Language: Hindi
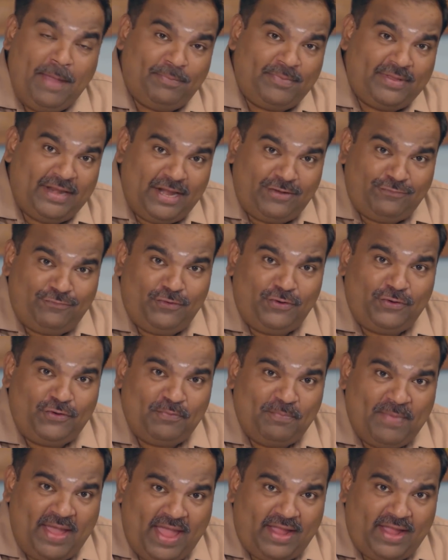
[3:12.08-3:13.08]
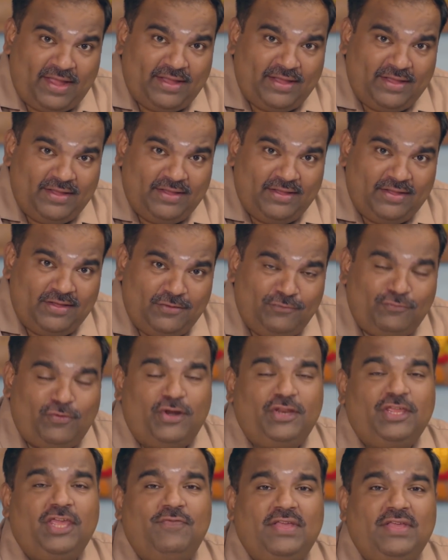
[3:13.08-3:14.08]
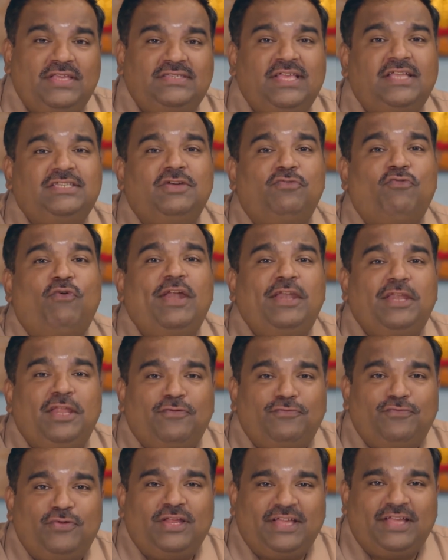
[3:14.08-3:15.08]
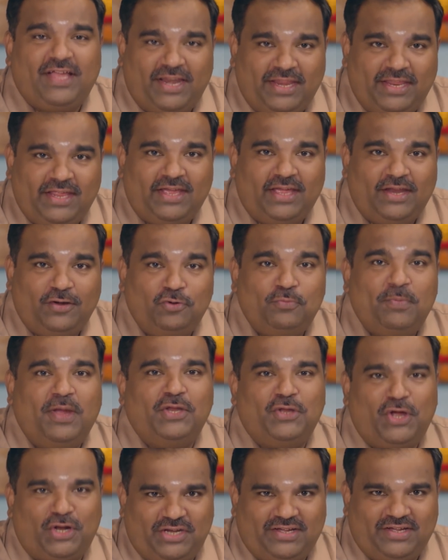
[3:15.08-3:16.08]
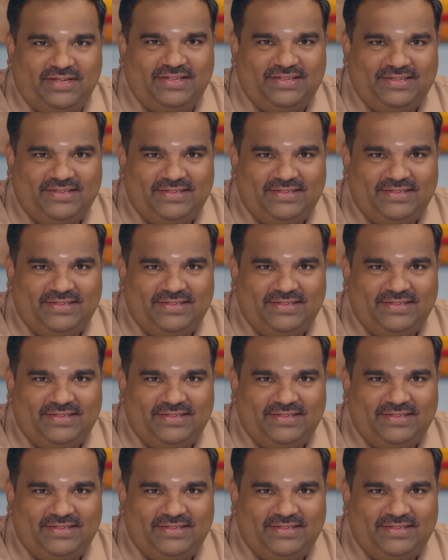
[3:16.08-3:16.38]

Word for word: आई एम ग्रेटफुल टू मैक फॉर गिविंग सच अ वंडरफुल करियर टू माय डॉटर